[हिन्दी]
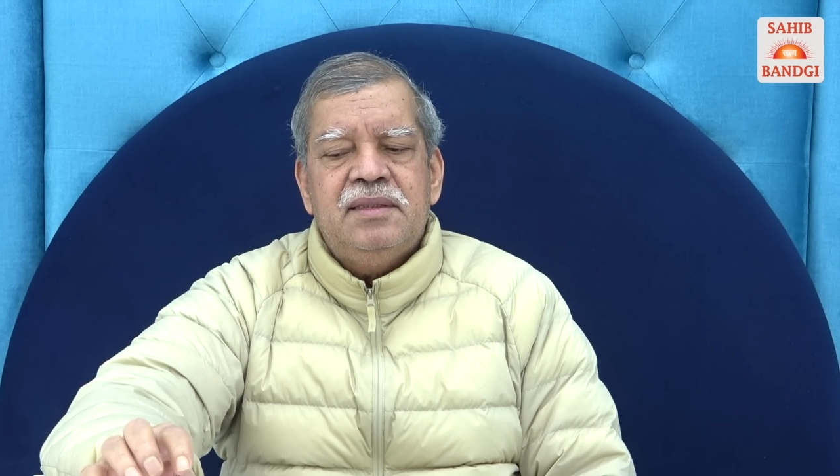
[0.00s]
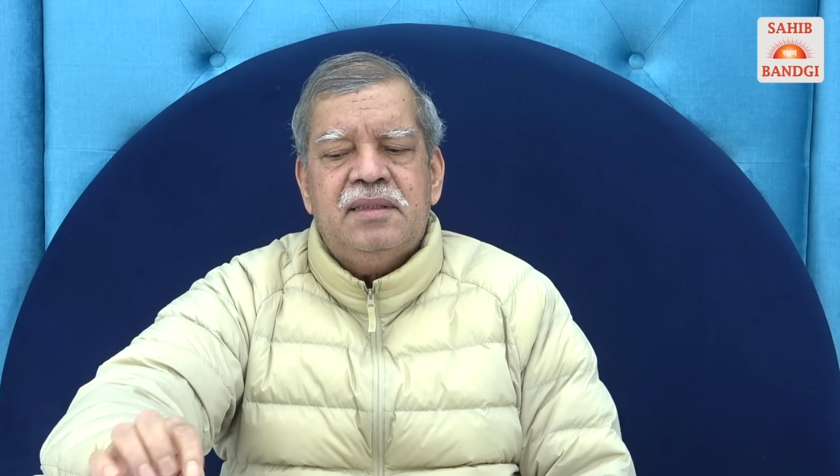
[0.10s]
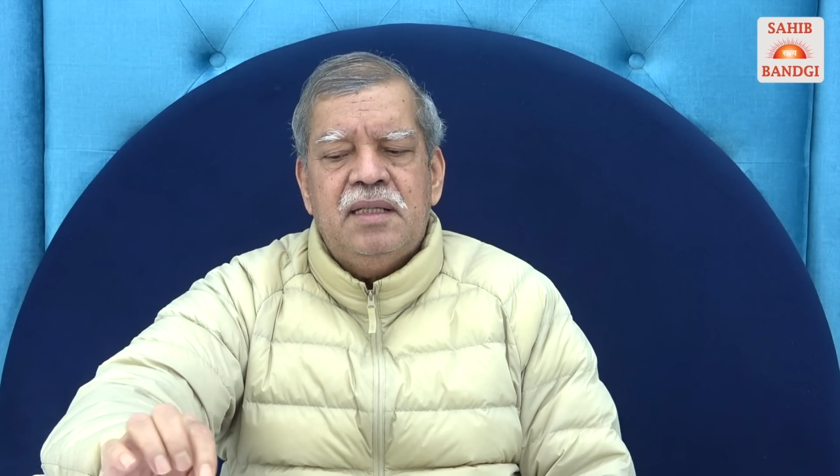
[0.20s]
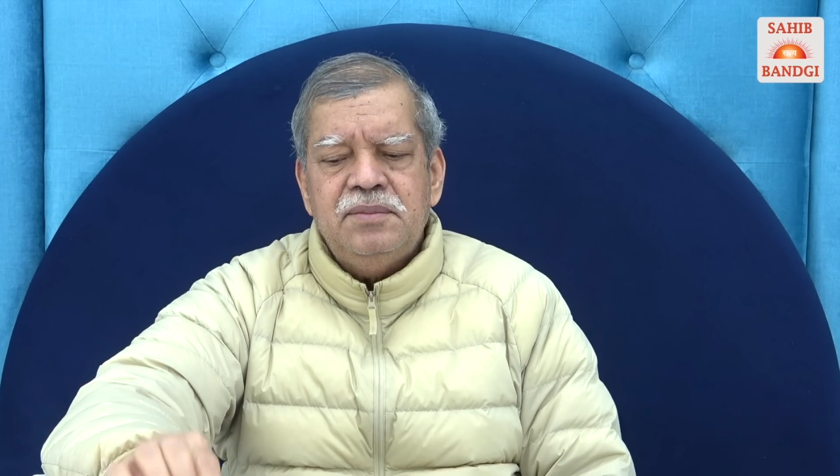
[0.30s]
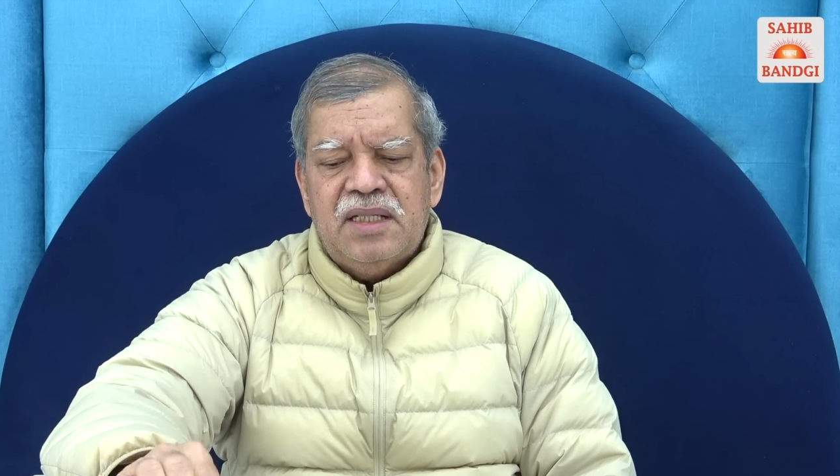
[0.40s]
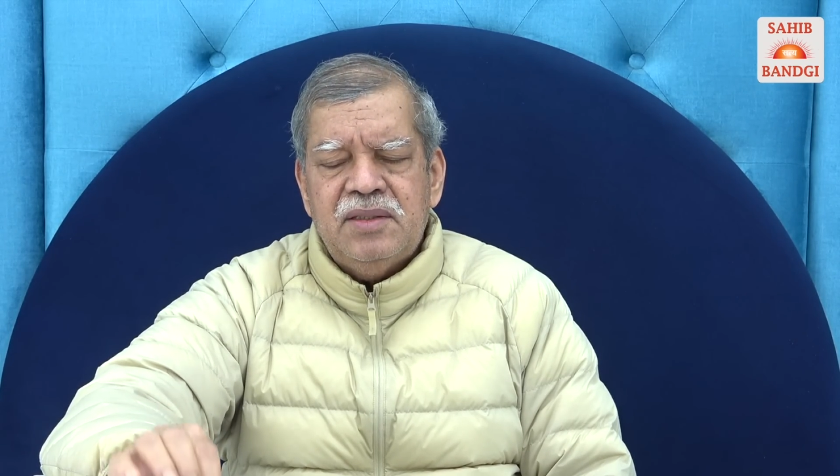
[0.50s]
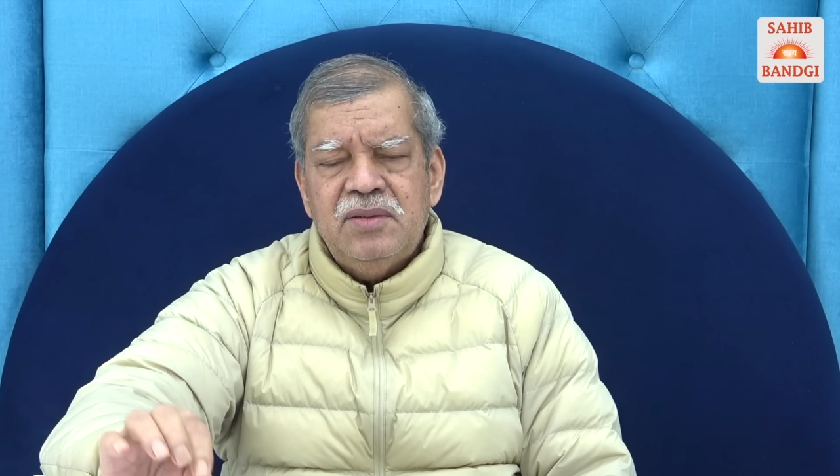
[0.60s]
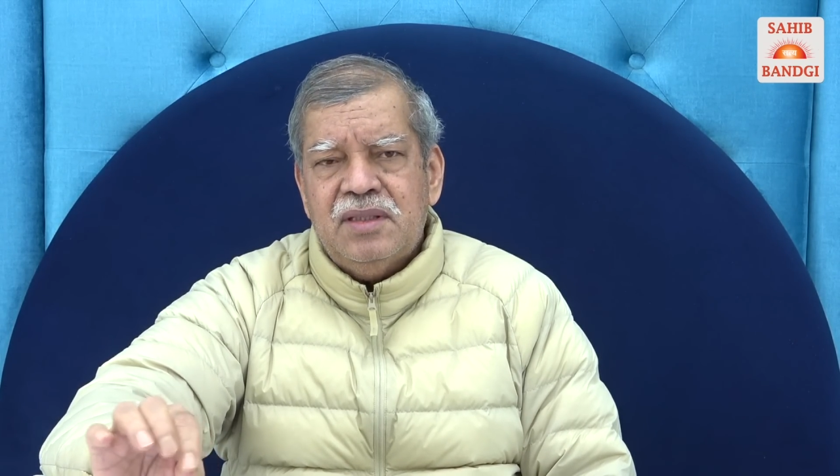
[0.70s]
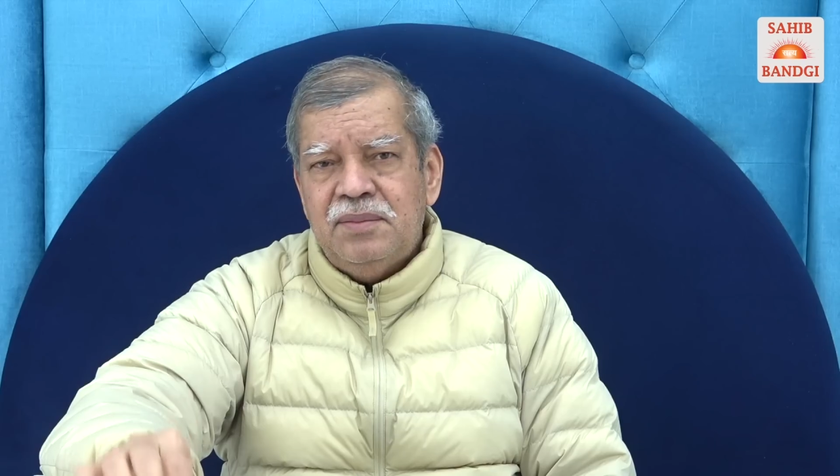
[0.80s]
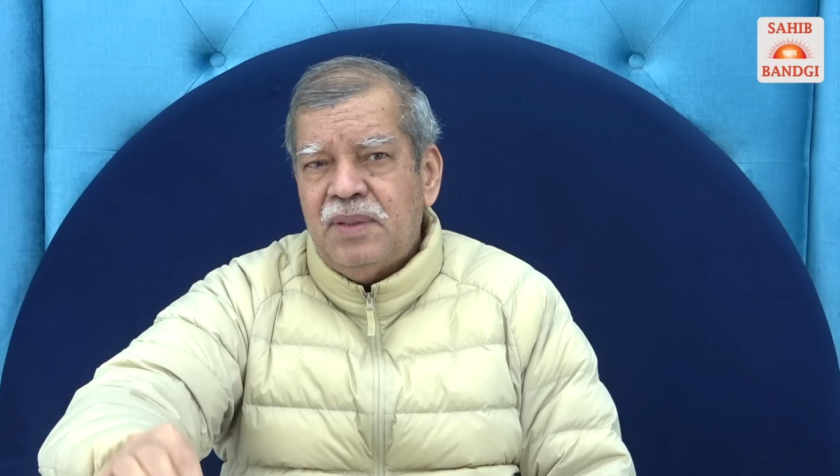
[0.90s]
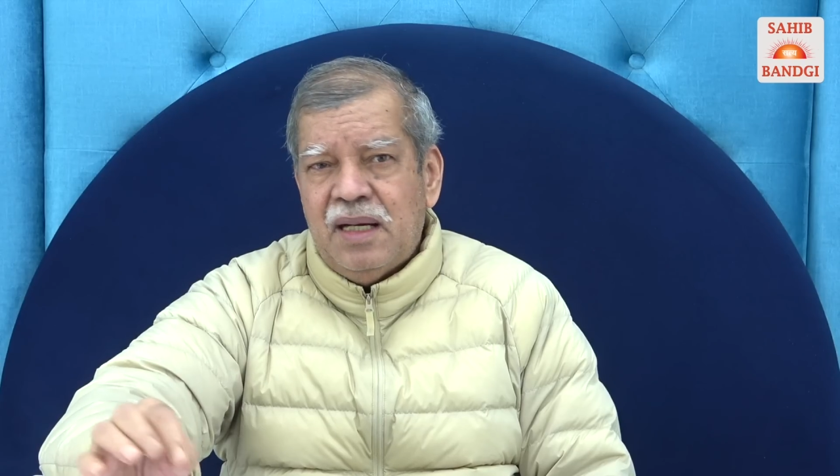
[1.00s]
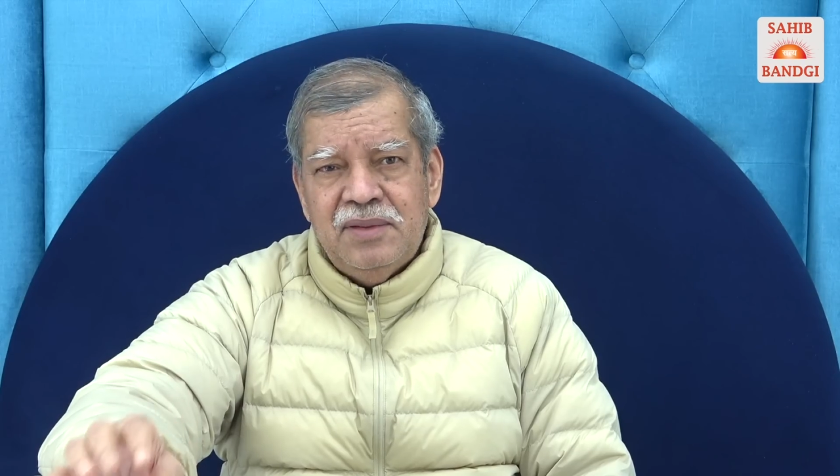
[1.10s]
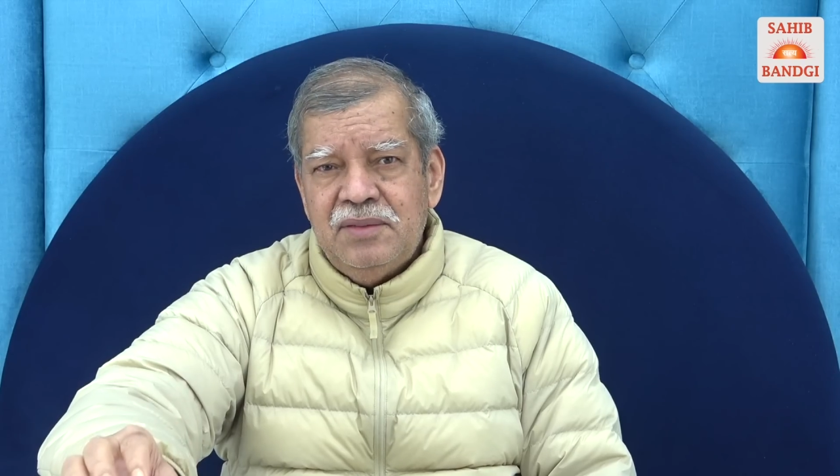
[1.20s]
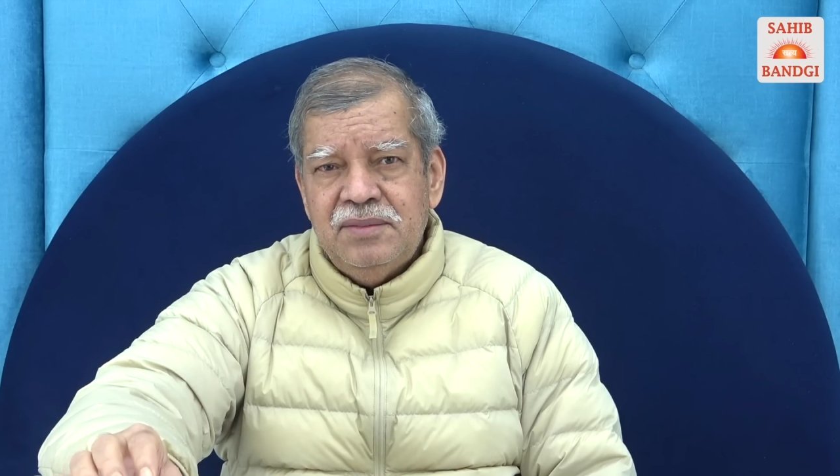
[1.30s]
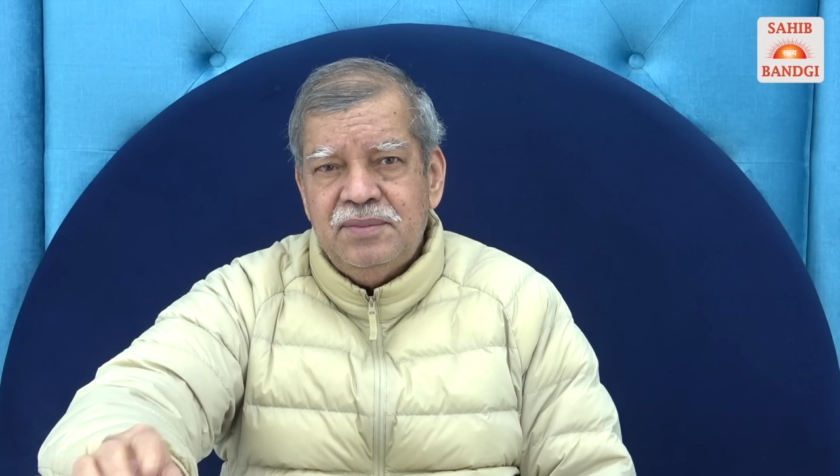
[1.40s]
कब मर हूं कब पाव
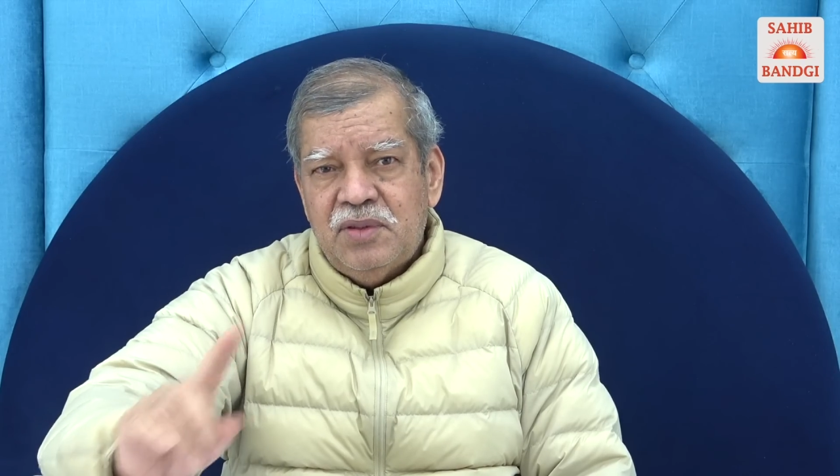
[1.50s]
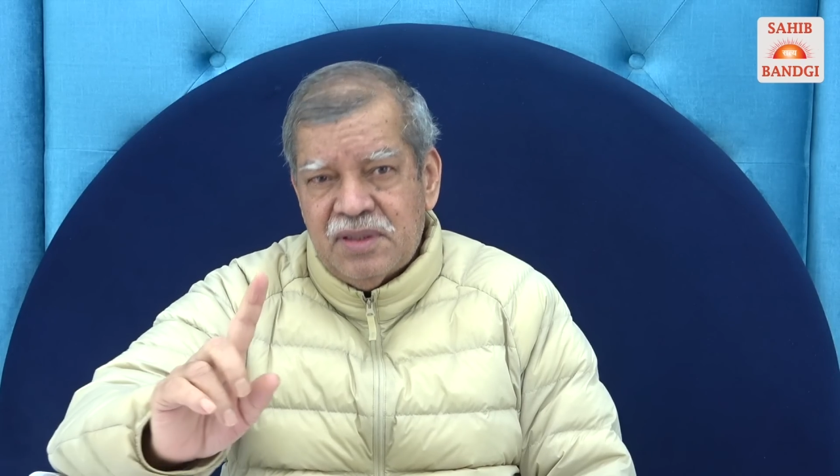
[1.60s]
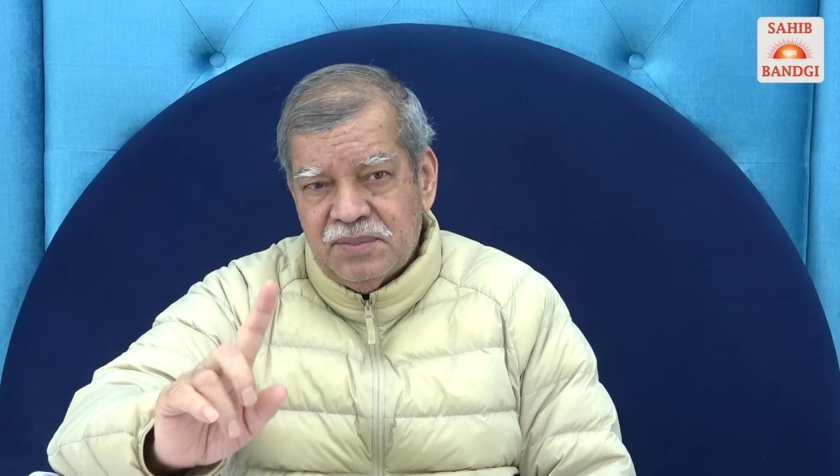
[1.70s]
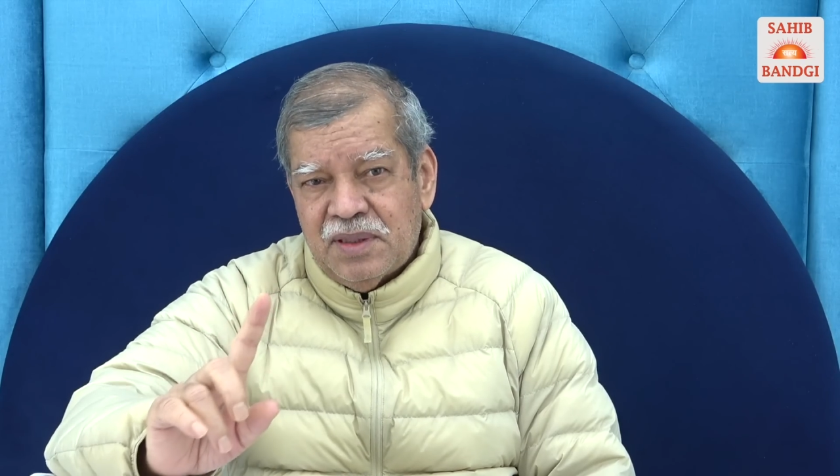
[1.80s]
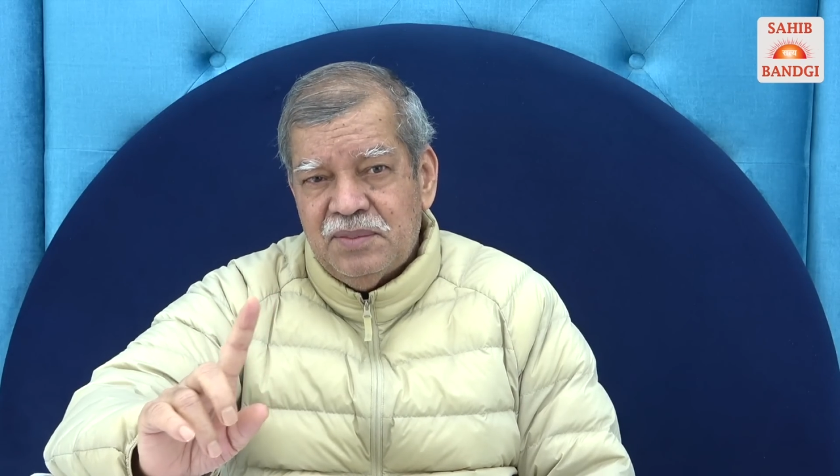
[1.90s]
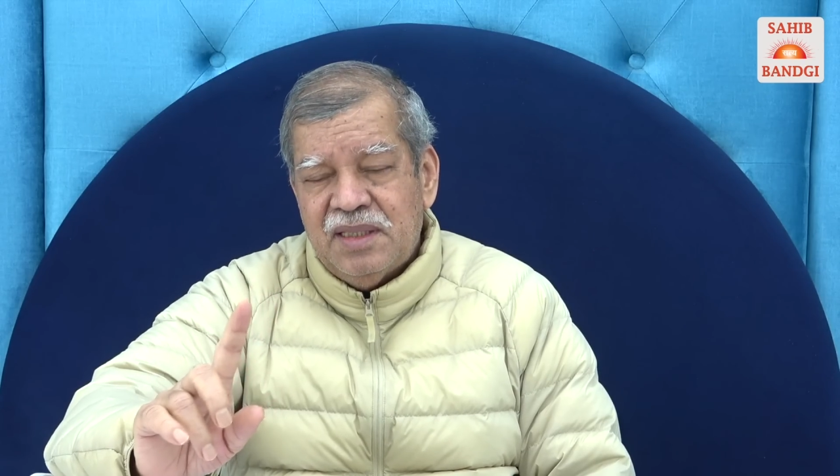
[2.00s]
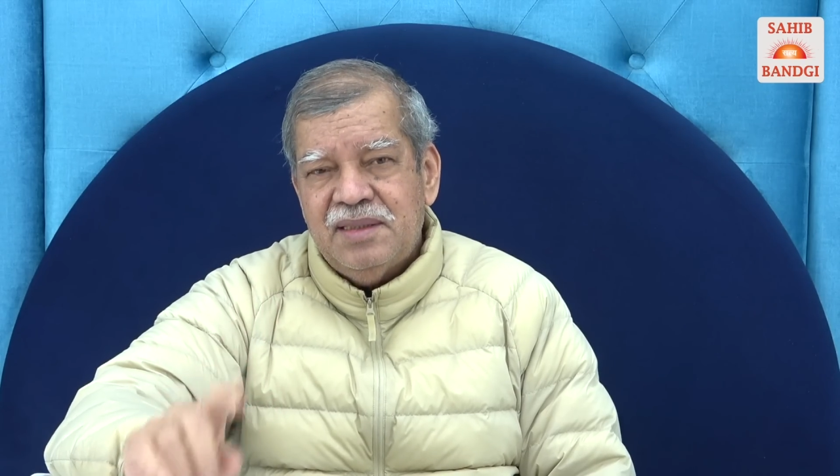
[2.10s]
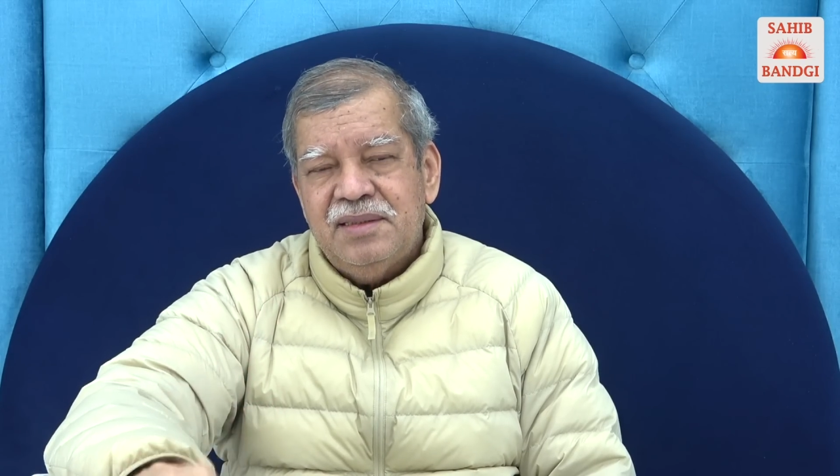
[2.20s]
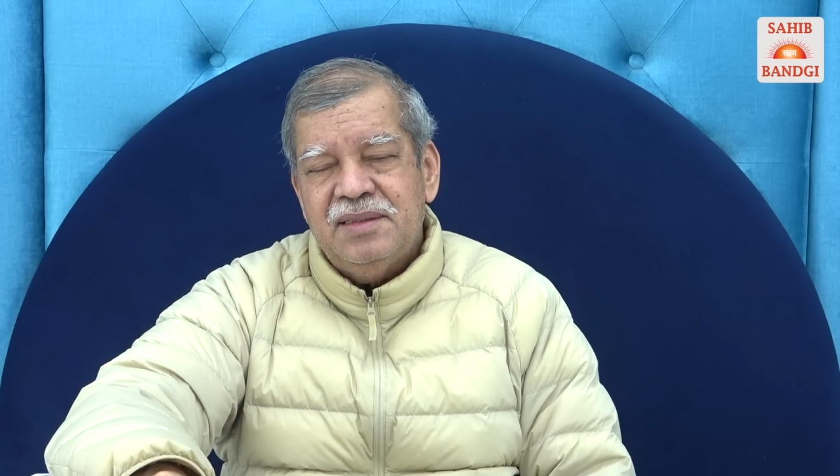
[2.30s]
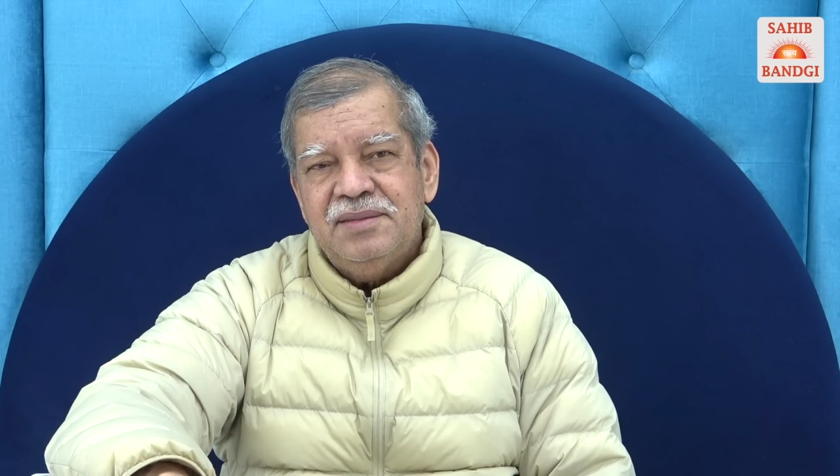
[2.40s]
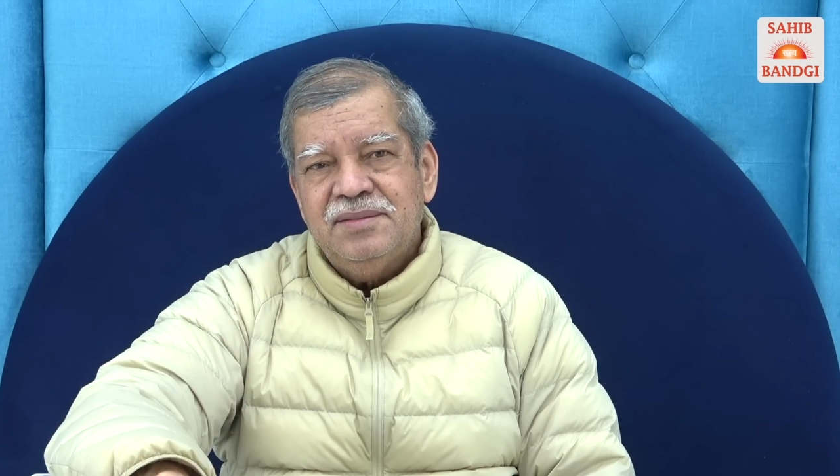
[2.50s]
हूं पूर्ण परमानंद